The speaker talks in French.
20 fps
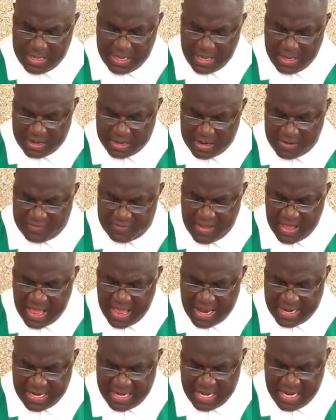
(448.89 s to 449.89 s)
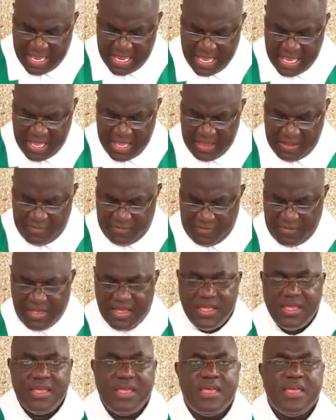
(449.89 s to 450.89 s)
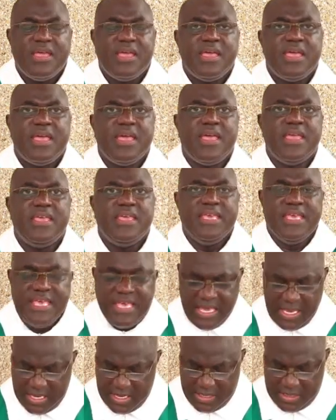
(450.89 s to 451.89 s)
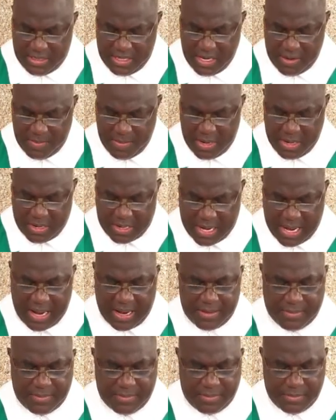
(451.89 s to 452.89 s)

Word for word: Il revint à Ninive et y demeura.